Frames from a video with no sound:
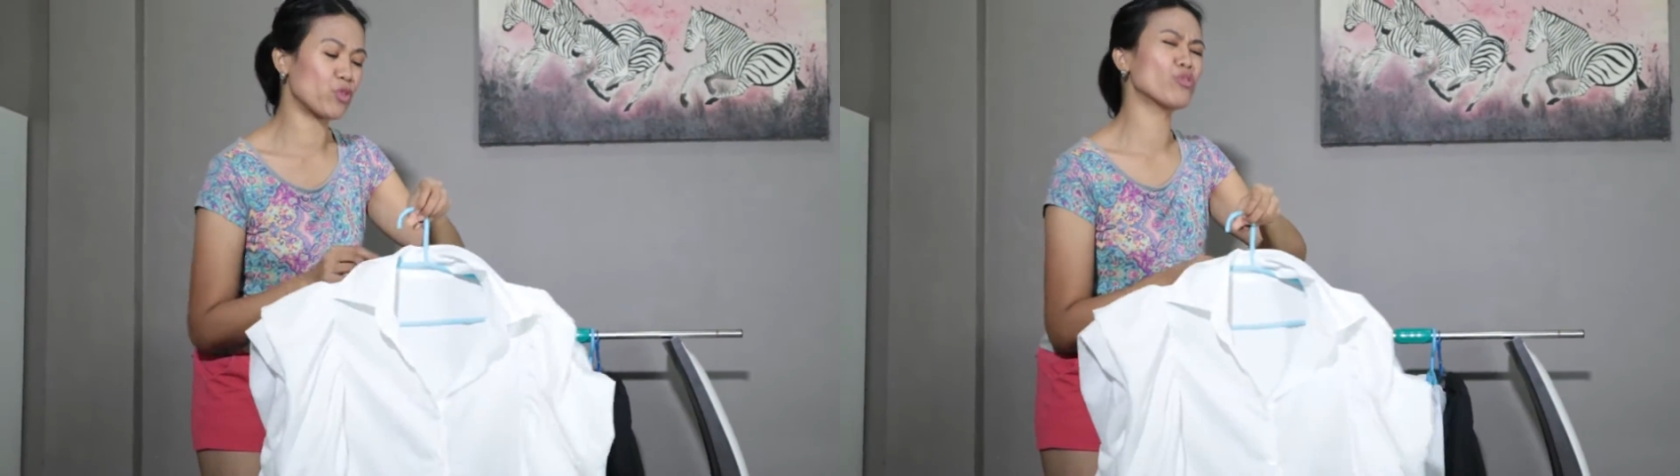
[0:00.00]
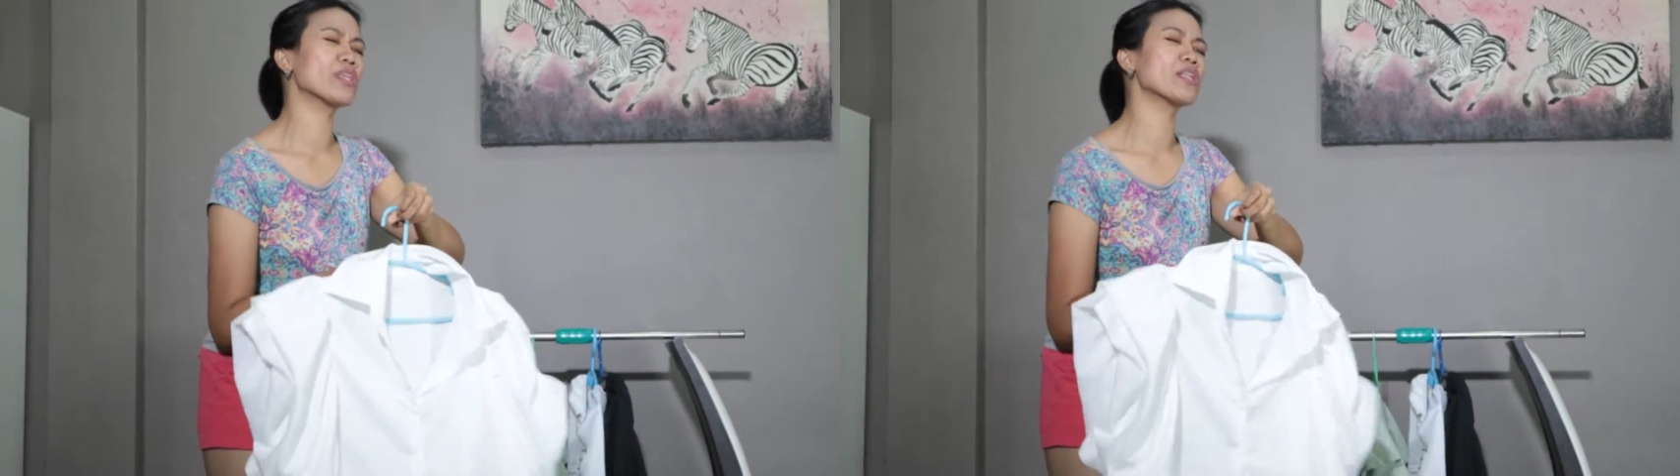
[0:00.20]

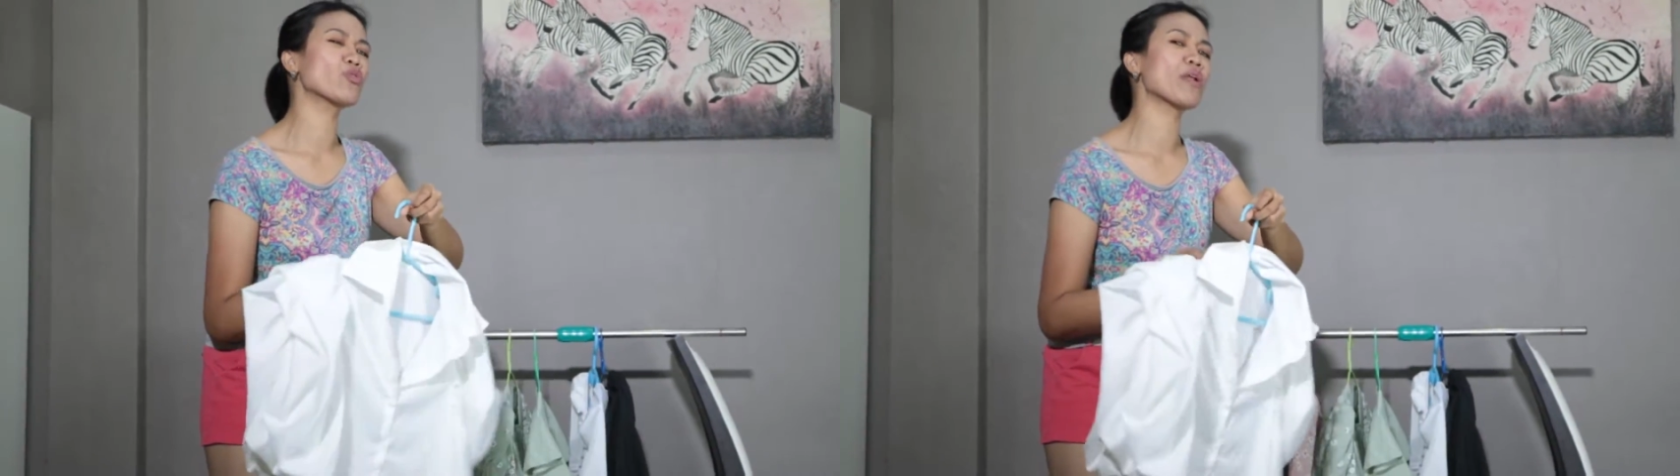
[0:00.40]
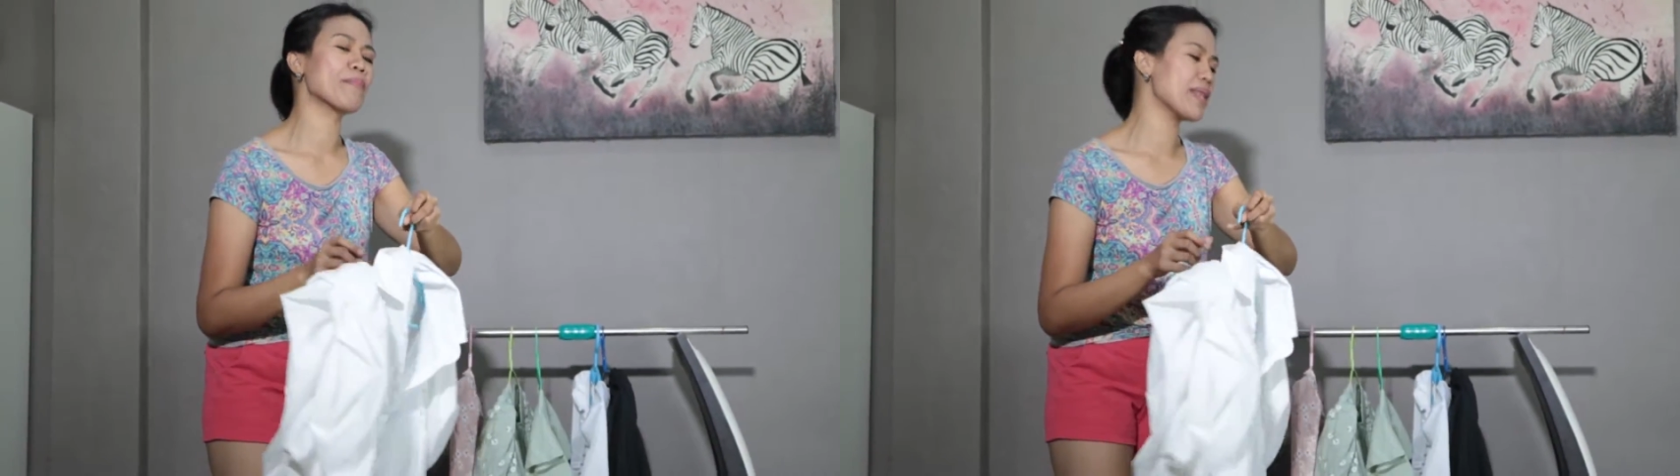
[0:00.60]
Doon din
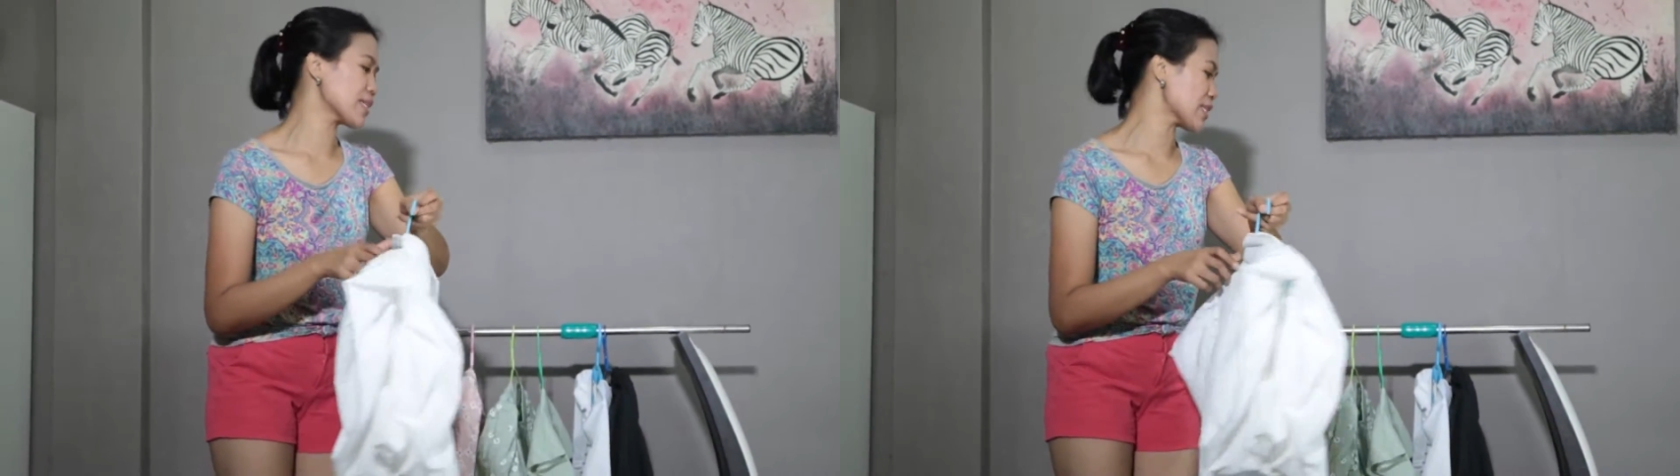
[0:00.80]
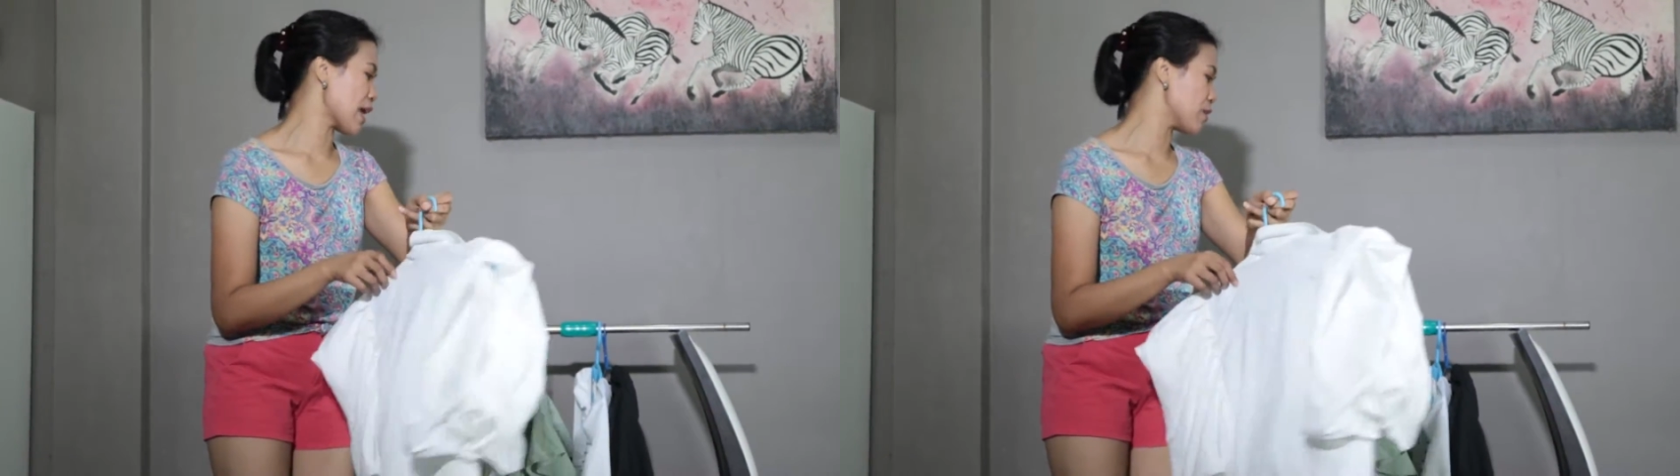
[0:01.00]
ito nabili
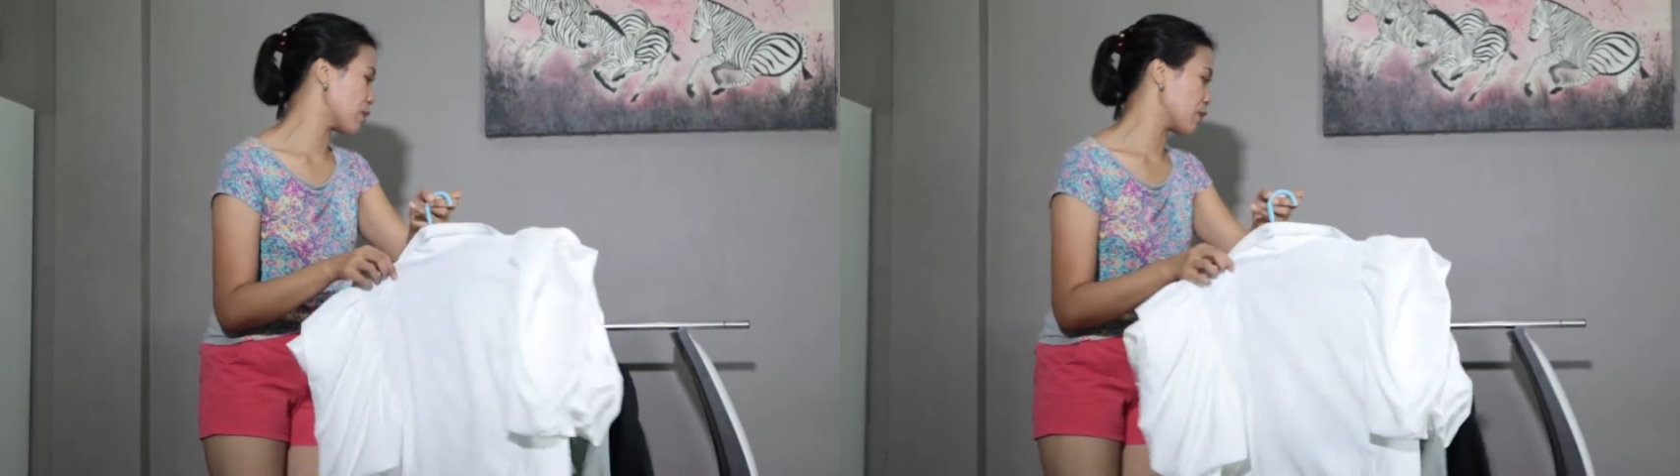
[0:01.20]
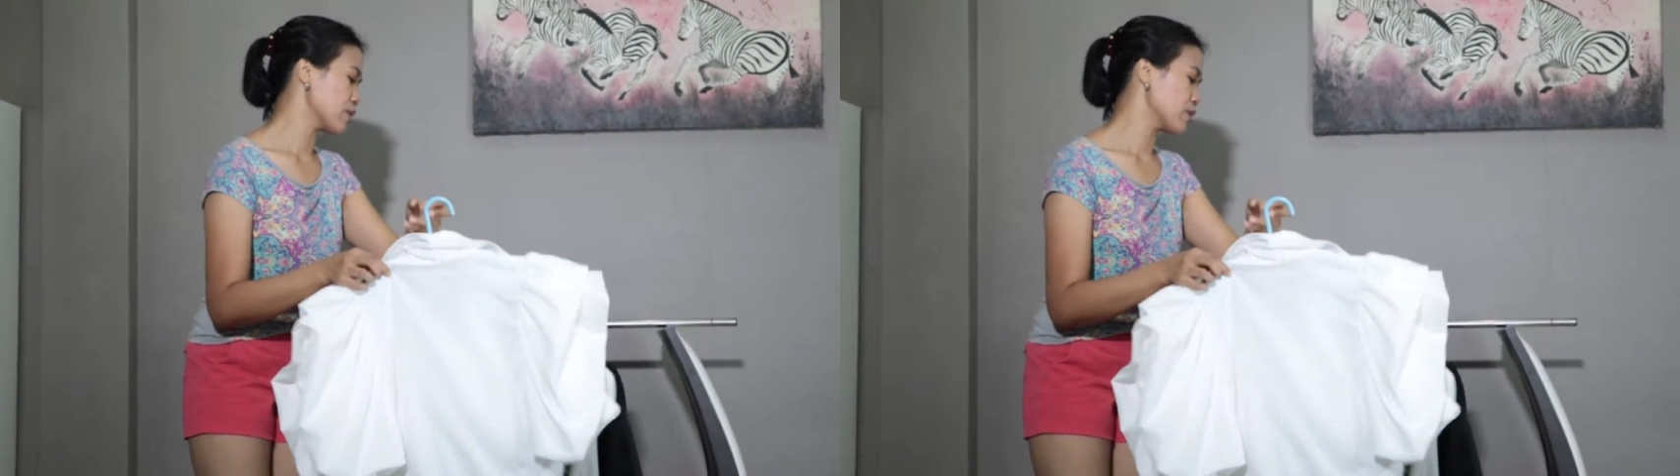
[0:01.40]
sa ano,